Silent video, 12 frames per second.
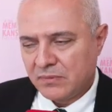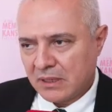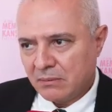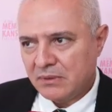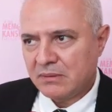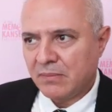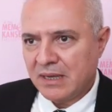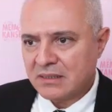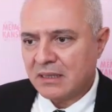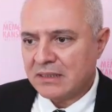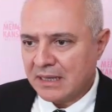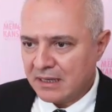Tabii
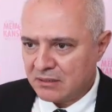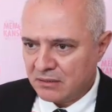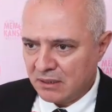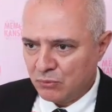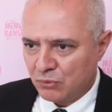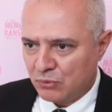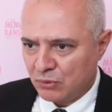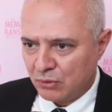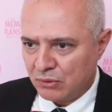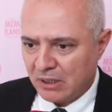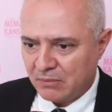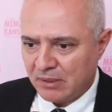bazen tersi de mümkün
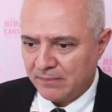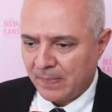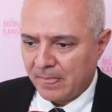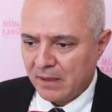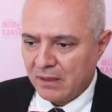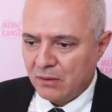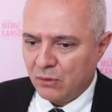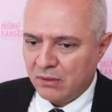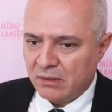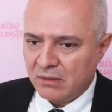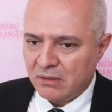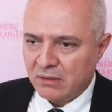oluyor ama
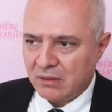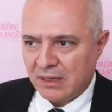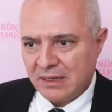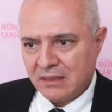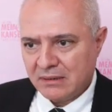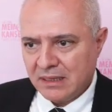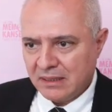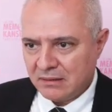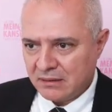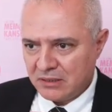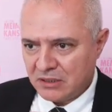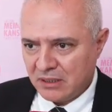o, e, hayat ne
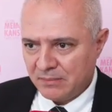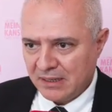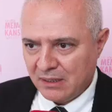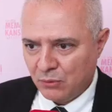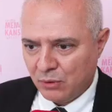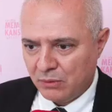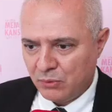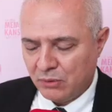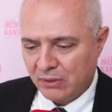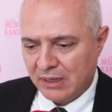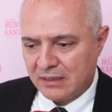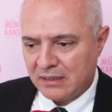getireceği belli olmuyor.
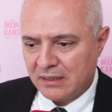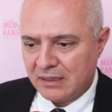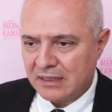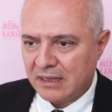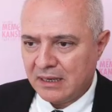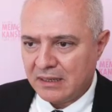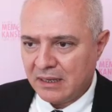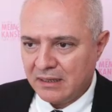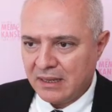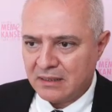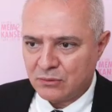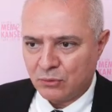O nedenle
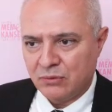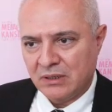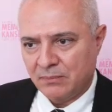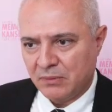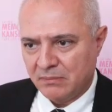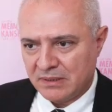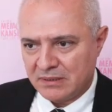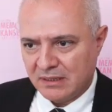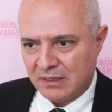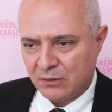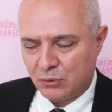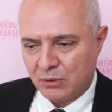gereken neyse onun yapılması
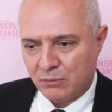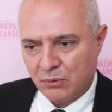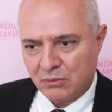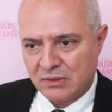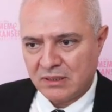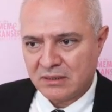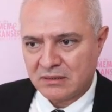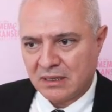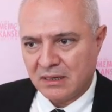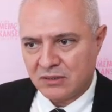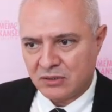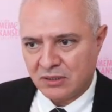gerekiyor. Bunu da
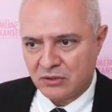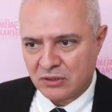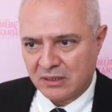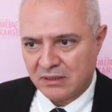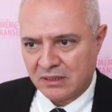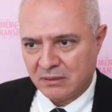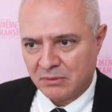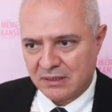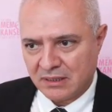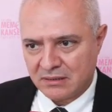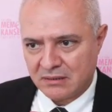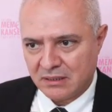sağlık çalışanları
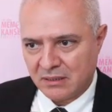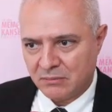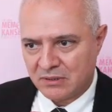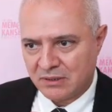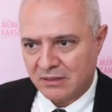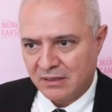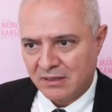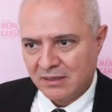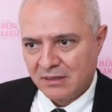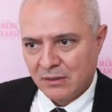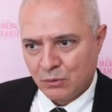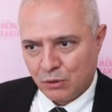birlikte hastalarımızın
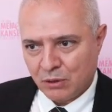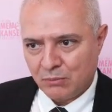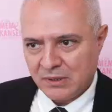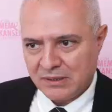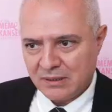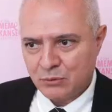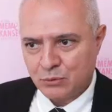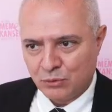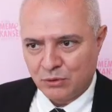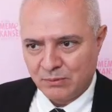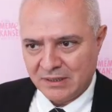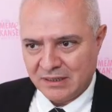korkmadan
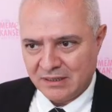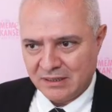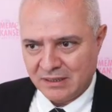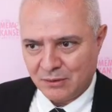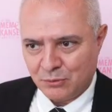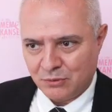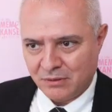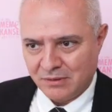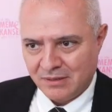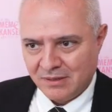sürdürmeleri gerekiyor.